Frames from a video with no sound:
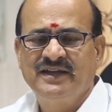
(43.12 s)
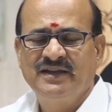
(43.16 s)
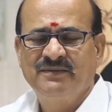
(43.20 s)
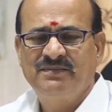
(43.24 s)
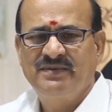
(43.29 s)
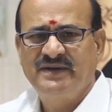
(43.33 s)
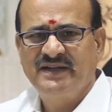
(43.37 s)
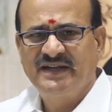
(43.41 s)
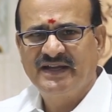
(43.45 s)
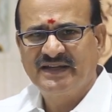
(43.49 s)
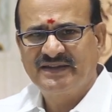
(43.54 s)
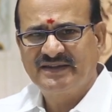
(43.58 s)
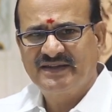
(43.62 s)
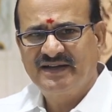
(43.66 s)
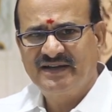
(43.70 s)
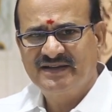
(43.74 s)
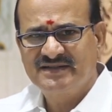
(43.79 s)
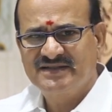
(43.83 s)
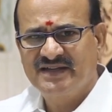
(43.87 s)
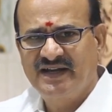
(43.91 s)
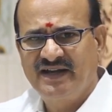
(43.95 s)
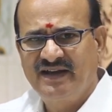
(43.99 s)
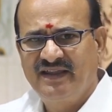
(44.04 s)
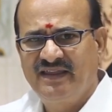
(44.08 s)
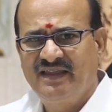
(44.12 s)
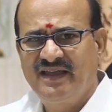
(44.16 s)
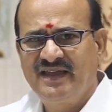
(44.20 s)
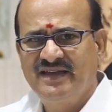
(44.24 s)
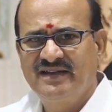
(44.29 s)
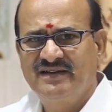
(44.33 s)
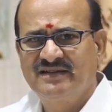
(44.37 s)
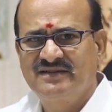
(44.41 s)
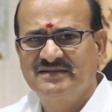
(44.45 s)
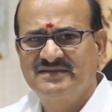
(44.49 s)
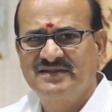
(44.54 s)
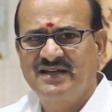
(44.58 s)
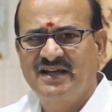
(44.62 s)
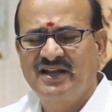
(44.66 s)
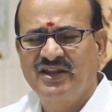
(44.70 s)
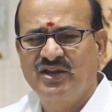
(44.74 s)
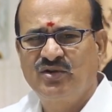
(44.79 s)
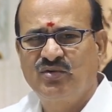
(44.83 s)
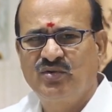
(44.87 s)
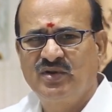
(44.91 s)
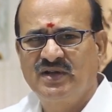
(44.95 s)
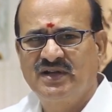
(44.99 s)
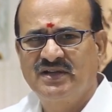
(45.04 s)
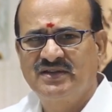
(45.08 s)
இப்படி எத்தனை சனி தான் இருக்குது சார்
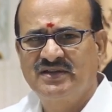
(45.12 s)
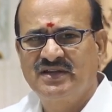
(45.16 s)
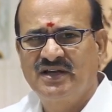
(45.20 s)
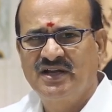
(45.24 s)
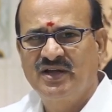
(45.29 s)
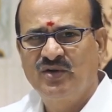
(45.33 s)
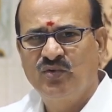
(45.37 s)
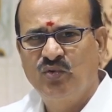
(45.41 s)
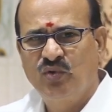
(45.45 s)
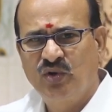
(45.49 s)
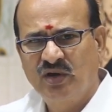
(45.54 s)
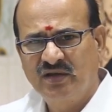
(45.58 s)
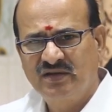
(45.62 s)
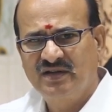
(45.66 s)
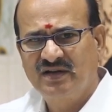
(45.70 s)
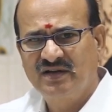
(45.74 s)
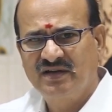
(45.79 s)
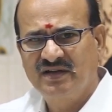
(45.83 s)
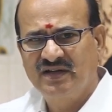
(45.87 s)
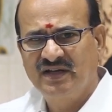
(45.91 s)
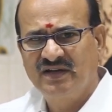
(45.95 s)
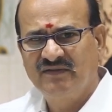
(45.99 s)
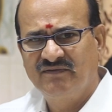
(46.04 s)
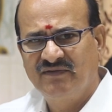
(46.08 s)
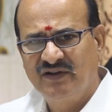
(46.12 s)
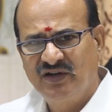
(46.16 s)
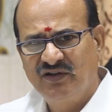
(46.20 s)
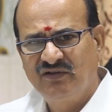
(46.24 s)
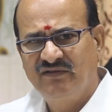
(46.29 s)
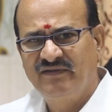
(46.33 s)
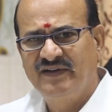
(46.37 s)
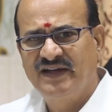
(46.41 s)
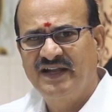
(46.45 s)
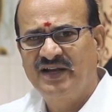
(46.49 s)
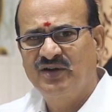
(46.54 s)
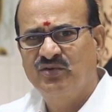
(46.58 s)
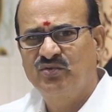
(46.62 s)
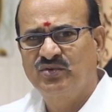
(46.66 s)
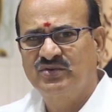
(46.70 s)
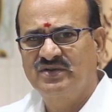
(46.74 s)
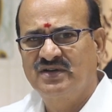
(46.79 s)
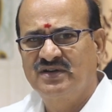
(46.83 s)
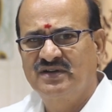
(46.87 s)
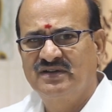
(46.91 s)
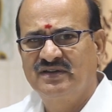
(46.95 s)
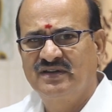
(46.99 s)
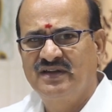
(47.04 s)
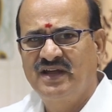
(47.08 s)
இந்த உலகத்தில் ஒருத்தருக்கு இவ்வளவு வேலை
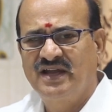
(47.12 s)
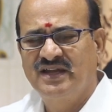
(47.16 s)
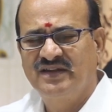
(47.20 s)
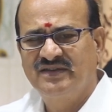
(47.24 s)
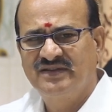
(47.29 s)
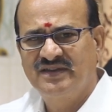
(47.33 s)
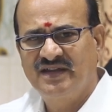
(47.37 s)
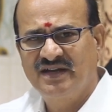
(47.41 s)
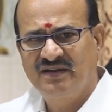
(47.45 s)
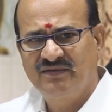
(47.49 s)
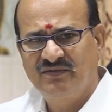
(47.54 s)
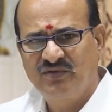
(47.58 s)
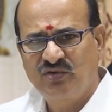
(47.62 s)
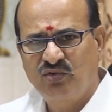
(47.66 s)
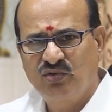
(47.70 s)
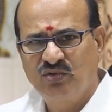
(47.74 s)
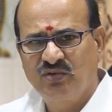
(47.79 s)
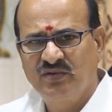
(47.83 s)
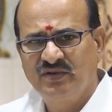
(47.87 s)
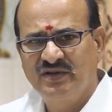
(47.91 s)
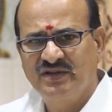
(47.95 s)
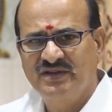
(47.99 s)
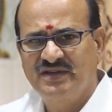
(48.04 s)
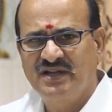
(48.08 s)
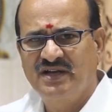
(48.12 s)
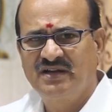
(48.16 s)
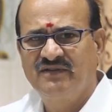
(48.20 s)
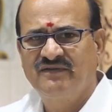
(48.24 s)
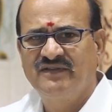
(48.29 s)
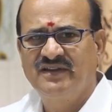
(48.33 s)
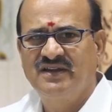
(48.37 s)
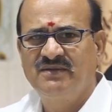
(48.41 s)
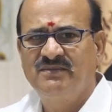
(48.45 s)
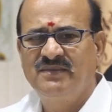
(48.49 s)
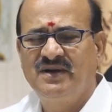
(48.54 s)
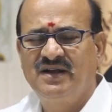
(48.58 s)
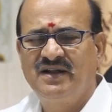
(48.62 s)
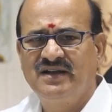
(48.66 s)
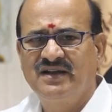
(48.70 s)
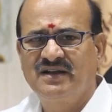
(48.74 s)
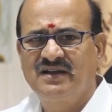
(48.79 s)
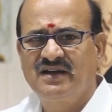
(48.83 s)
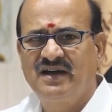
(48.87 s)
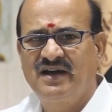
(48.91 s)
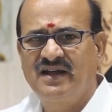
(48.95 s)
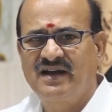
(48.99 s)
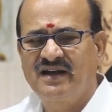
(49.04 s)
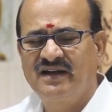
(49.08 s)
கொடுத்துருக்குதா இத்தனை ஒரு இத்தனை விதமான
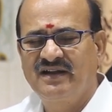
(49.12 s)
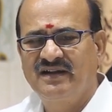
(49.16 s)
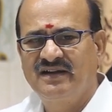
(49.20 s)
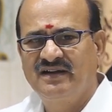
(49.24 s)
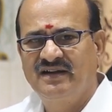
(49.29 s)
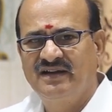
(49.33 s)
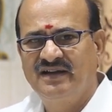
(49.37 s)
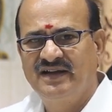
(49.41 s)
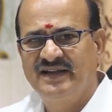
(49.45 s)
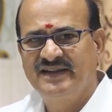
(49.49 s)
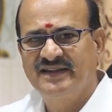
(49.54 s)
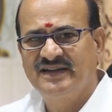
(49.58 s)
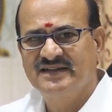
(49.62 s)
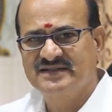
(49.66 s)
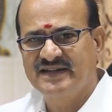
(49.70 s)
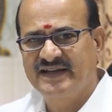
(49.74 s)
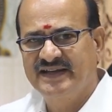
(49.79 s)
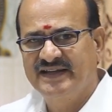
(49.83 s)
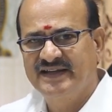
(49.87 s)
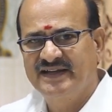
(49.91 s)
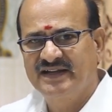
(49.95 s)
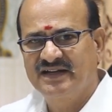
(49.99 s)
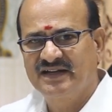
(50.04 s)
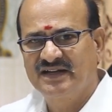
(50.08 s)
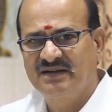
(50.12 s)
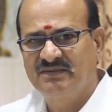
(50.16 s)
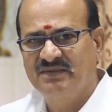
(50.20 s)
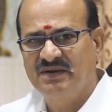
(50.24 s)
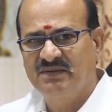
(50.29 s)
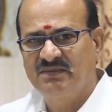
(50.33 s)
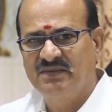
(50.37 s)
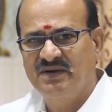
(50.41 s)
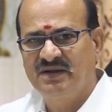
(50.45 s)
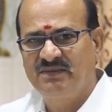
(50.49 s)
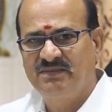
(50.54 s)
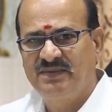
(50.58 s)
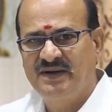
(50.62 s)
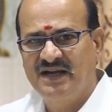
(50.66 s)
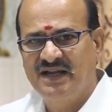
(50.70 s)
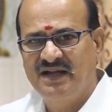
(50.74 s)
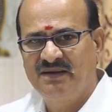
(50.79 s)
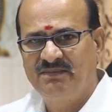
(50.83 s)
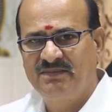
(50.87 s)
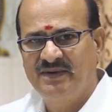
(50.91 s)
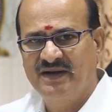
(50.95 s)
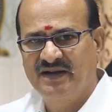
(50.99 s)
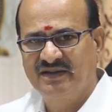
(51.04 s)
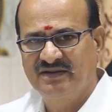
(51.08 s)
காரணங்களில் இந்த சனி கிரகம் நம்மளை
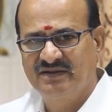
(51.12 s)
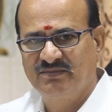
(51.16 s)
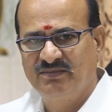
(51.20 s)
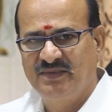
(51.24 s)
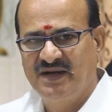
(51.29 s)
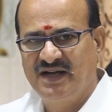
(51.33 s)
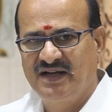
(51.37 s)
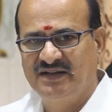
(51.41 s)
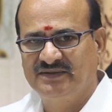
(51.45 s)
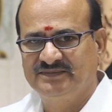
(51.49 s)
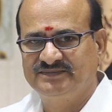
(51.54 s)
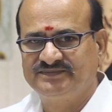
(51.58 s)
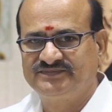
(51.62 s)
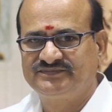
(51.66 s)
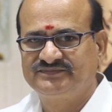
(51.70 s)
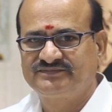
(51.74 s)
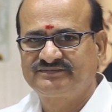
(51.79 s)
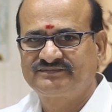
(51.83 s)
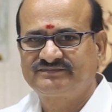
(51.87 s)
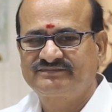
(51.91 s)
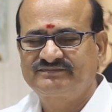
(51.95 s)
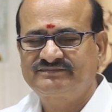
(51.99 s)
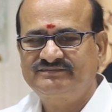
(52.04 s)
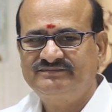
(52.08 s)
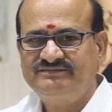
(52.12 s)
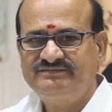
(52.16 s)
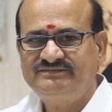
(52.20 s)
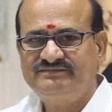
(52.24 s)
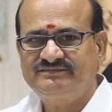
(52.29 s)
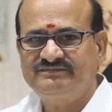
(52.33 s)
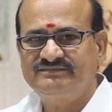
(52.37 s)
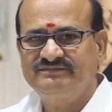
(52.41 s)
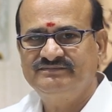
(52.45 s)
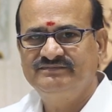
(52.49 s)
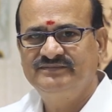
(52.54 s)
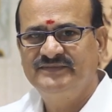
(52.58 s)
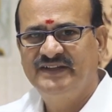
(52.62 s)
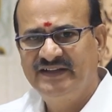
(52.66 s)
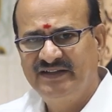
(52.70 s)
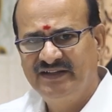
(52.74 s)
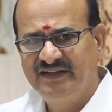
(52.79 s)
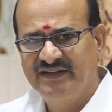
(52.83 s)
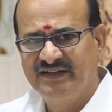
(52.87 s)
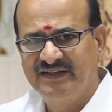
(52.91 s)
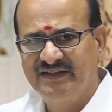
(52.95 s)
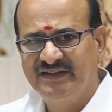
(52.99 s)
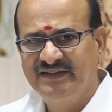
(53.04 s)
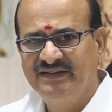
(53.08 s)
பாலாப்படுத்துமா
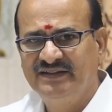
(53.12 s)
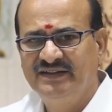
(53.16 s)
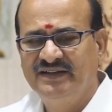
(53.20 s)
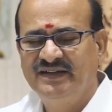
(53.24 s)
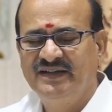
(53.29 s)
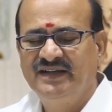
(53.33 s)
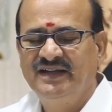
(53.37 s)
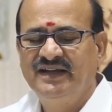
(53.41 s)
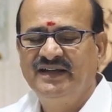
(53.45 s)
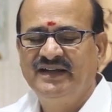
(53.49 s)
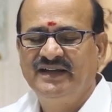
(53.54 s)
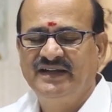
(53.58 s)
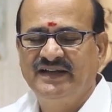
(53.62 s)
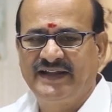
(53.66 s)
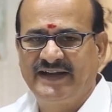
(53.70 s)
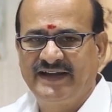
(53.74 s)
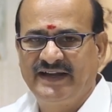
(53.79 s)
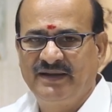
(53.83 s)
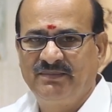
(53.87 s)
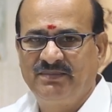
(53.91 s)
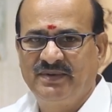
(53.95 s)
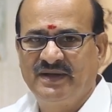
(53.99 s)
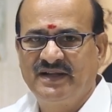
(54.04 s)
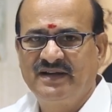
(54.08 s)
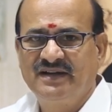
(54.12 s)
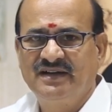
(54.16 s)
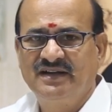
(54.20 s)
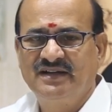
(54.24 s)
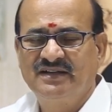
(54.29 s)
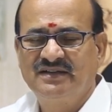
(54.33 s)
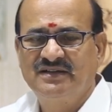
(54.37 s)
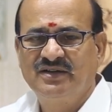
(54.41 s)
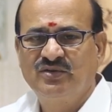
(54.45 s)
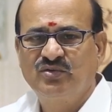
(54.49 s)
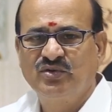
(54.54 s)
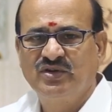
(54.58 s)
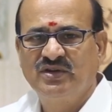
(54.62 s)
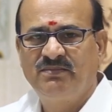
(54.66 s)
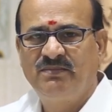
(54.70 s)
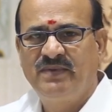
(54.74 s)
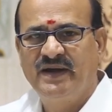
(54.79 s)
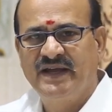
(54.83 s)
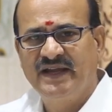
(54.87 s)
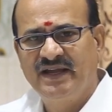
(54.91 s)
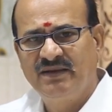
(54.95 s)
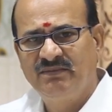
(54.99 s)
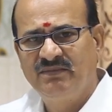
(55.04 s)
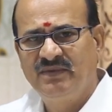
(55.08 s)
இது நிறைய பேர்களுக்கு கொஞ்சம்
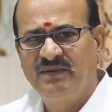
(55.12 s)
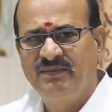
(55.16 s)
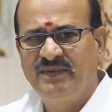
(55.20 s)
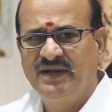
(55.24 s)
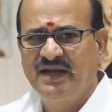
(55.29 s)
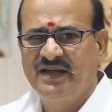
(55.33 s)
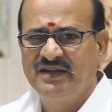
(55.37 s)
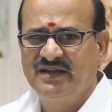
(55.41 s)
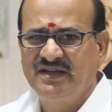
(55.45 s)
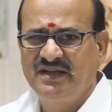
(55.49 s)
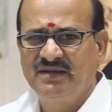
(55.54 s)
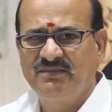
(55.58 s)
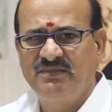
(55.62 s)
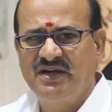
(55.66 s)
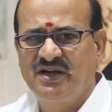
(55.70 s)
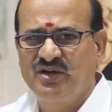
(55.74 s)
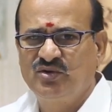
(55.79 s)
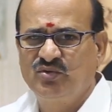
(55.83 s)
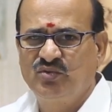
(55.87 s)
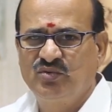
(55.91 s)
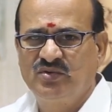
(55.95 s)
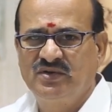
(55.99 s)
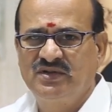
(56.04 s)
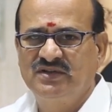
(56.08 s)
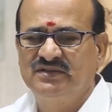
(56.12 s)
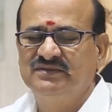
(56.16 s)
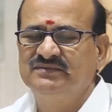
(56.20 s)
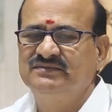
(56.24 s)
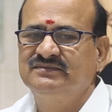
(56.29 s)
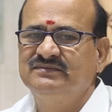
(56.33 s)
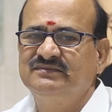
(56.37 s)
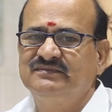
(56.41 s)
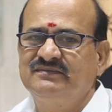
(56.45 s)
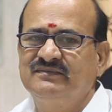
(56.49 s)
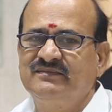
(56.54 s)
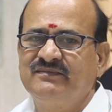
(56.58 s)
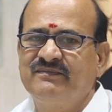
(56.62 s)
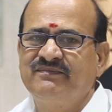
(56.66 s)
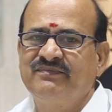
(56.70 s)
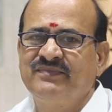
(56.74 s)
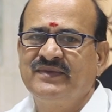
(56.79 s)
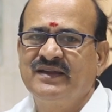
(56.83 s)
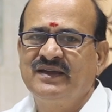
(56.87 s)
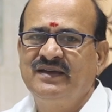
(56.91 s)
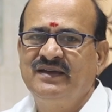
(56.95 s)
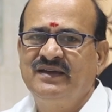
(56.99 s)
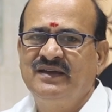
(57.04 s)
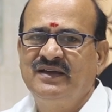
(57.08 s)
பயமுமே அதிகமாக உண்டு
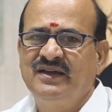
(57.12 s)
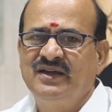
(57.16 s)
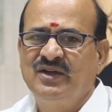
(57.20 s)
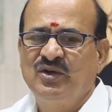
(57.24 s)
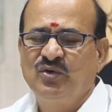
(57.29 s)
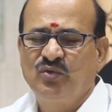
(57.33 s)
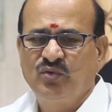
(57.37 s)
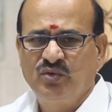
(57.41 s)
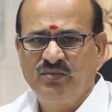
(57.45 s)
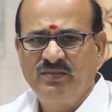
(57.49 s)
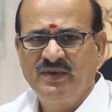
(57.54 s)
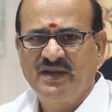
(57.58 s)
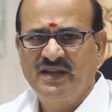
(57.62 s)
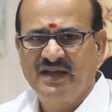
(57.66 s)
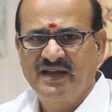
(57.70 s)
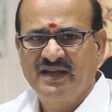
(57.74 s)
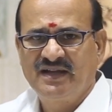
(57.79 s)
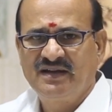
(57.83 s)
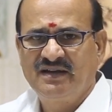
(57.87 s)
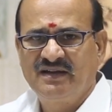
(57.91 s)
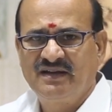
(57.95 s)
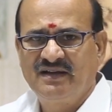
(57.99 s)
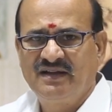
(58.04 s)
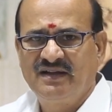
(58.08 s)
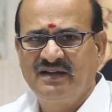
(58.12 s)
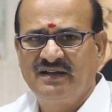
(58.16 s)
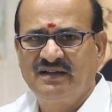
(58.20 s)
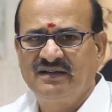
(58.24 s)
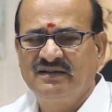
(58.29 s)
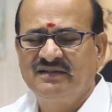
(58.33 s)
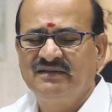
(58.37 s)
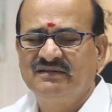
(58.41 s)
உண்மைதான் ஏன்னா